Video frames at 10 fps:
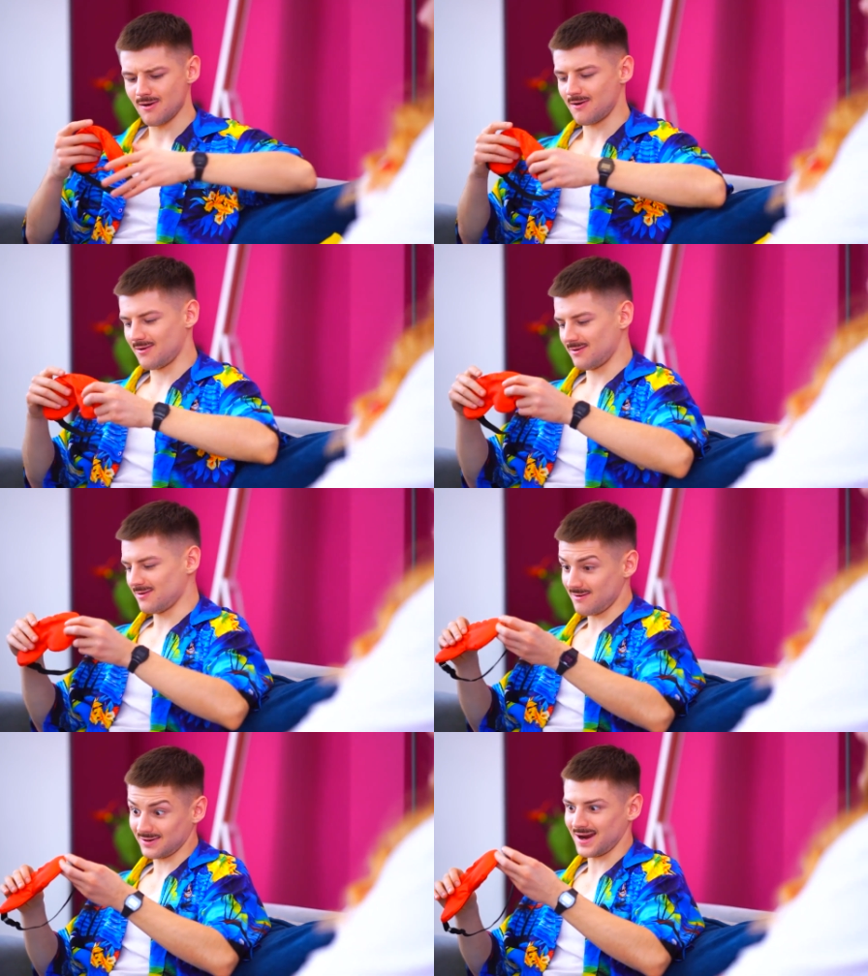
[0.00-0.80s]

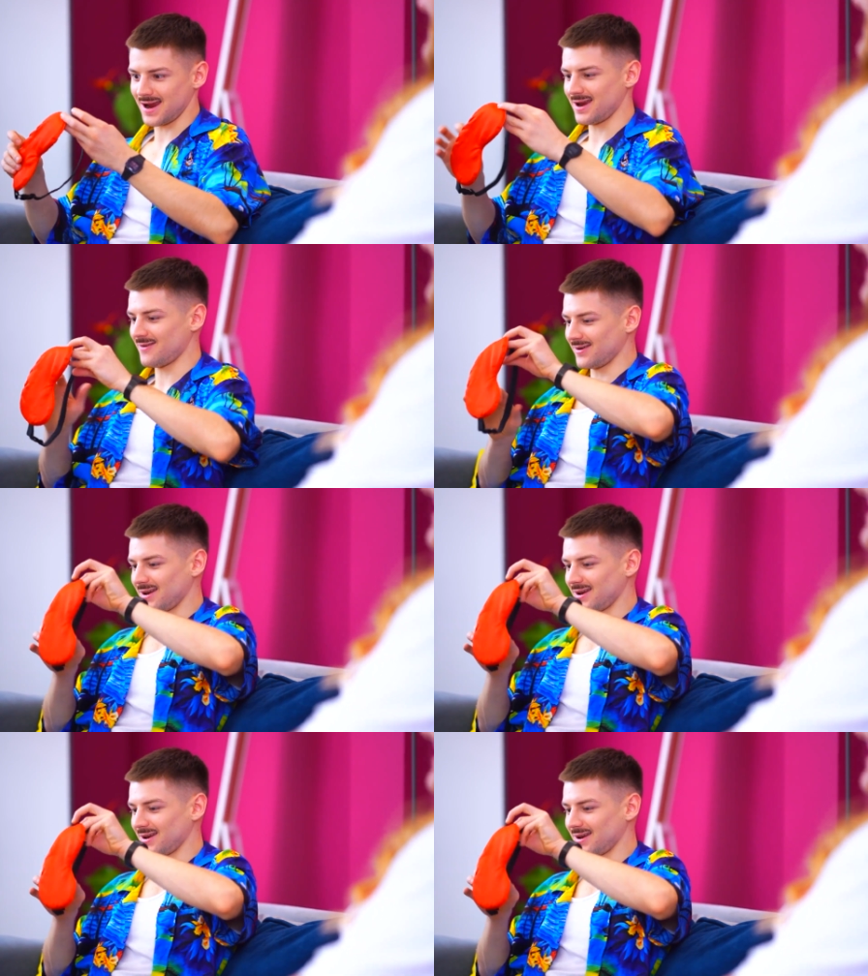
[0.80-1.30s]
¿Ponerse una máscara?